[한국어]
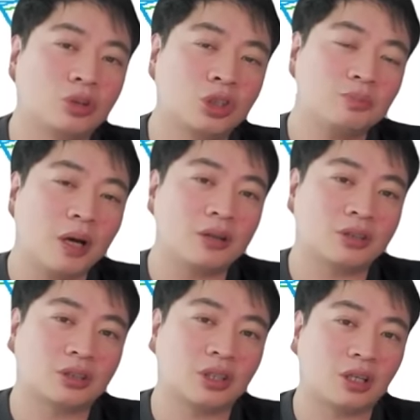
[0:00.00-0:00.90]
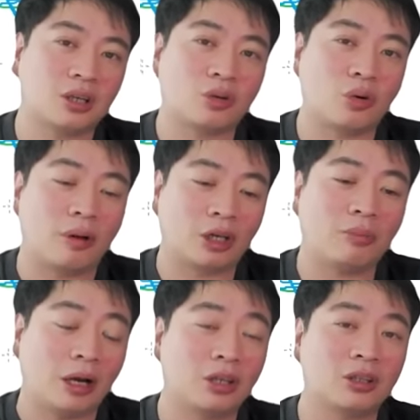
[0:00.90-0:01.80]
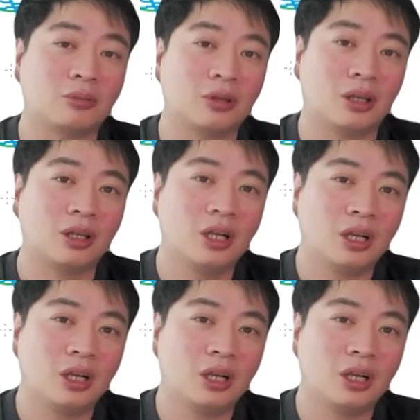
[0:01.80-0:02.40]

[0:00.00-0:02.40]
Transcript: 10만 원씩 차이 나는 경우가 꽤 많기 때문에